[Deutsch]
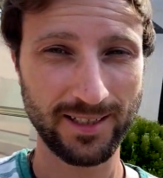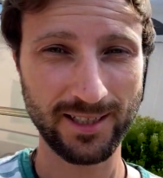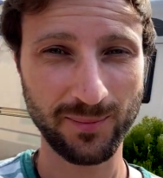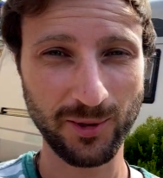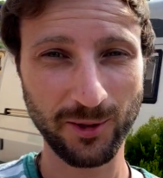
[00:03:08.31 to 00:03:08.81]

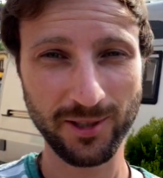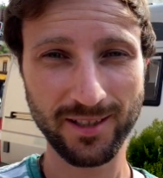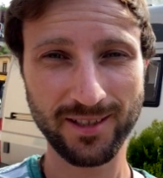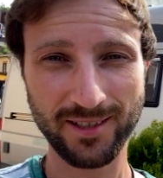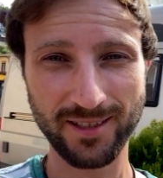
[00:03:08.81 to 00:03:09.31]
Das
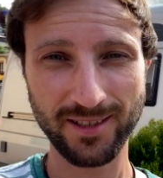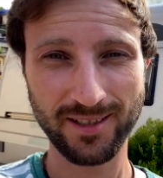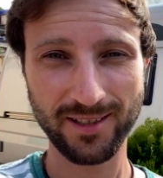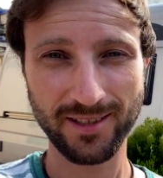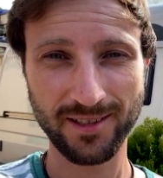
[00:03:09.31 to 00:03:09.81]
bedeutet,
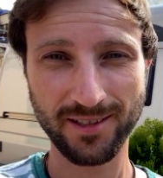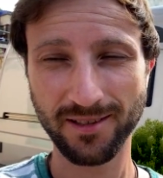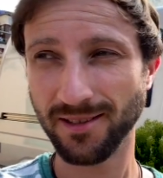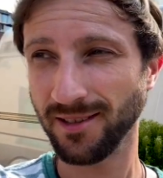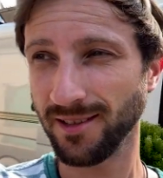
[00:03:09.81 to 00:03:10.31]

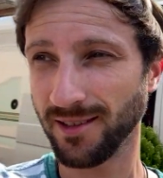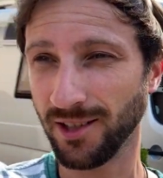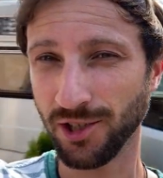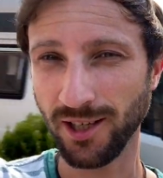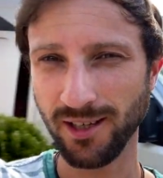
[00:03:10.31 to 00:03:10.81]
dass es
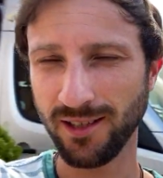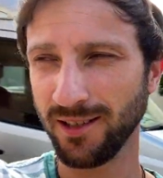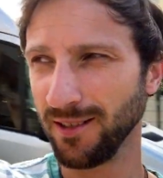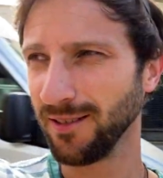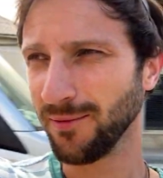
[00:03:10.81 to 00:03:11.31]
anscheinend
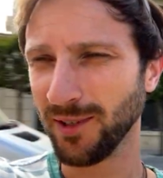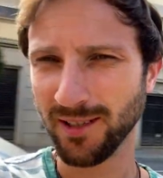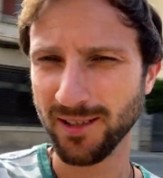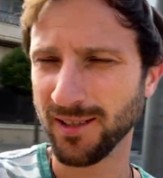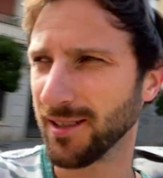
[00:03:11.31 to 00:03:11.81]
hier
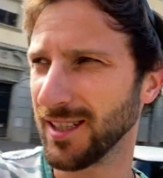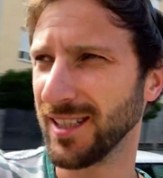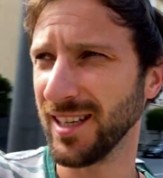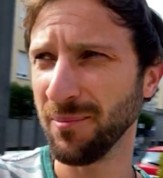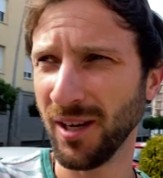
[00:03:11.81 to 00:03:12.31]
Pflicht ist,
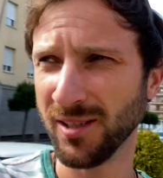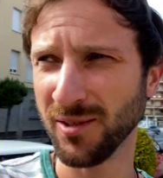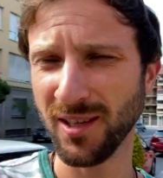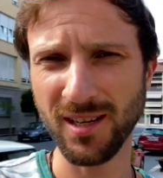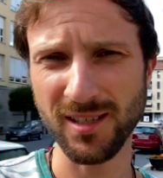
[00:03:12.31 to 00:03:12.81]
immer
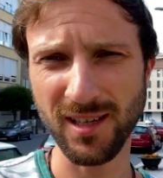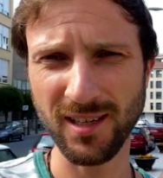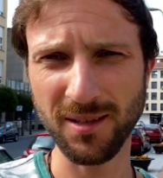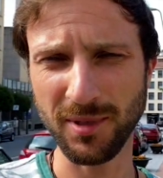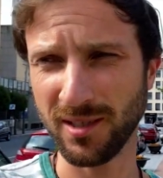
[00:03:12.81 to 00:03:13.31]
zu jeder Zeit
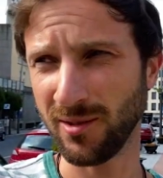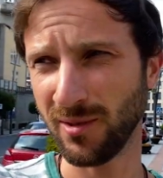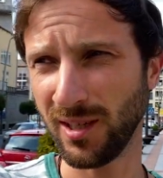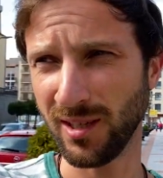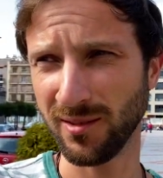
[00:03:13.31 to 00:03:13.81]
eine Maske zu
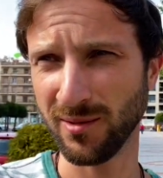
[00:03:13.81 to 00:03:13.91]
tragen.